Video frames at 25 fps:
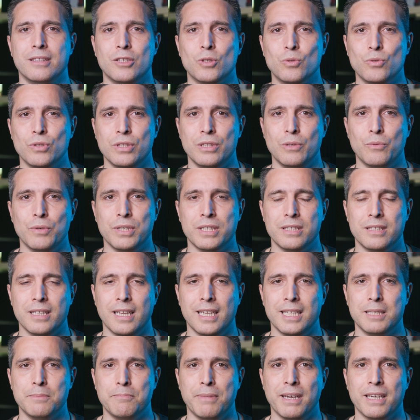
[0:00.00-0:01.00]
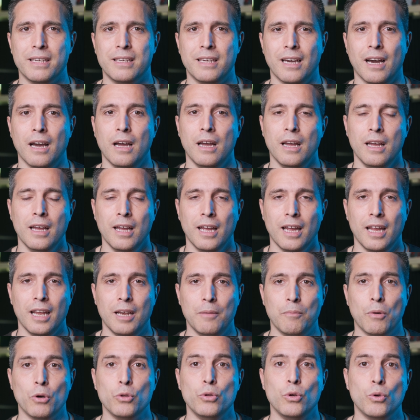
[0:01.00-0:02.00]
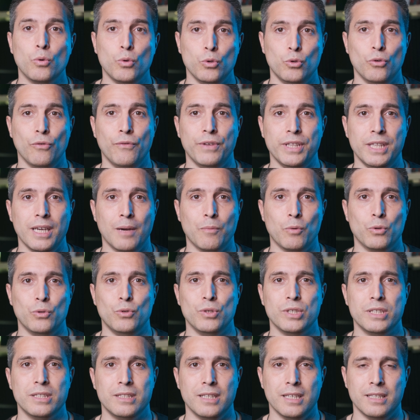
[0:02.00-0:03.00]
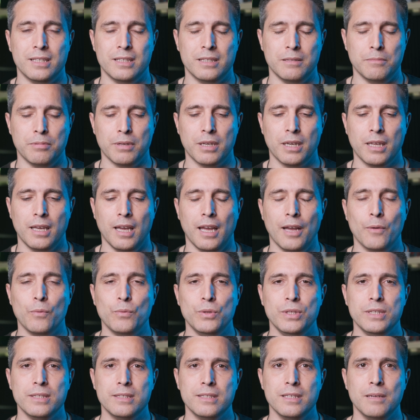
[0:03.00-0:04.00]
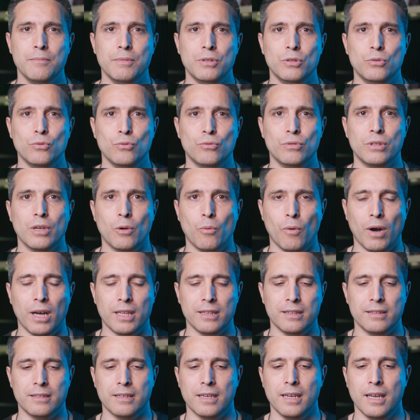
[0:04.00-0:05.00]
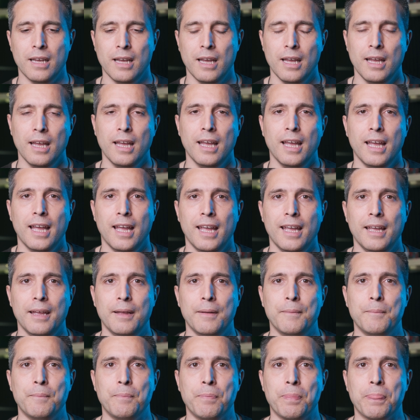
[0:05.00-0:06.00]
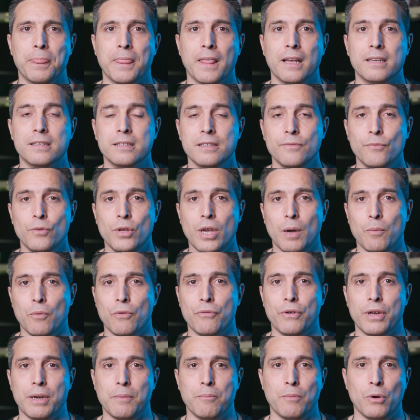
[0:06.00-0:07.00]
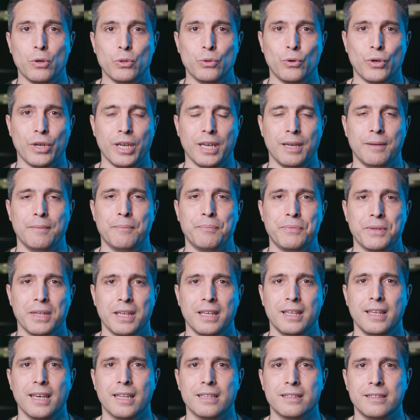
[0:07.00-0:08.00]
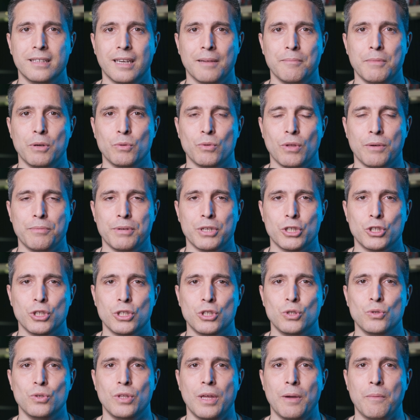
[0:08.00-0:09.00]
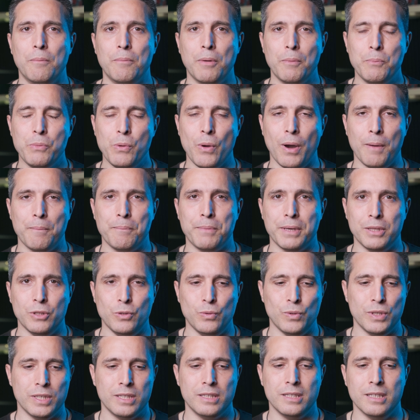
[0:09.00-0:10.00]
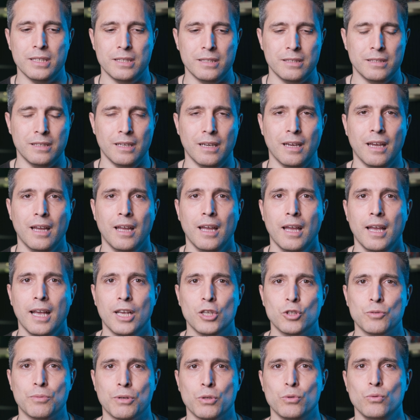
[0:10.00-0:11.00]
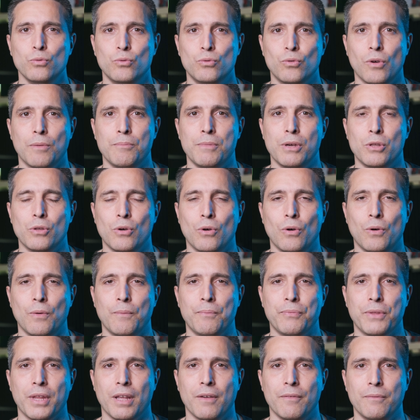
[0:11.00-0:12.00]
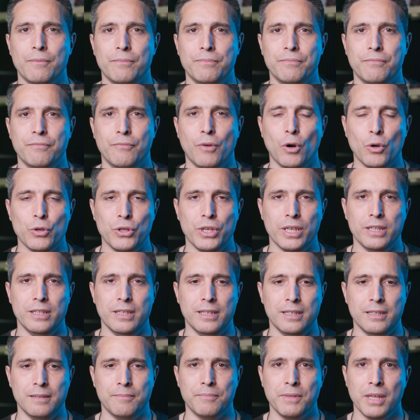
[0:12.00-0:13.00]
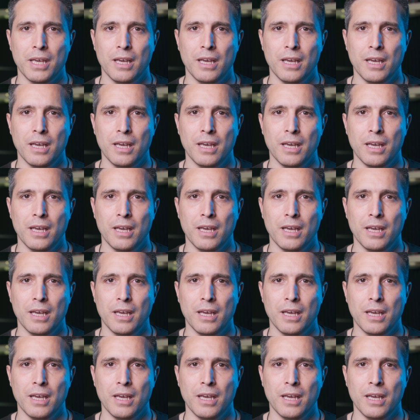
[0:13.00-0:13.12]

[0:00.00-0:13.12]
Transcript: nessuna di queste rispecchia il modo in cui noi vediamo noi stessi, perché è un insieme di tutte quante. E ehm, se vogliamo fare in modo che gli altri abbiano una percezione un po' più ampia di noi stessi, soprattutto abbiano voglia di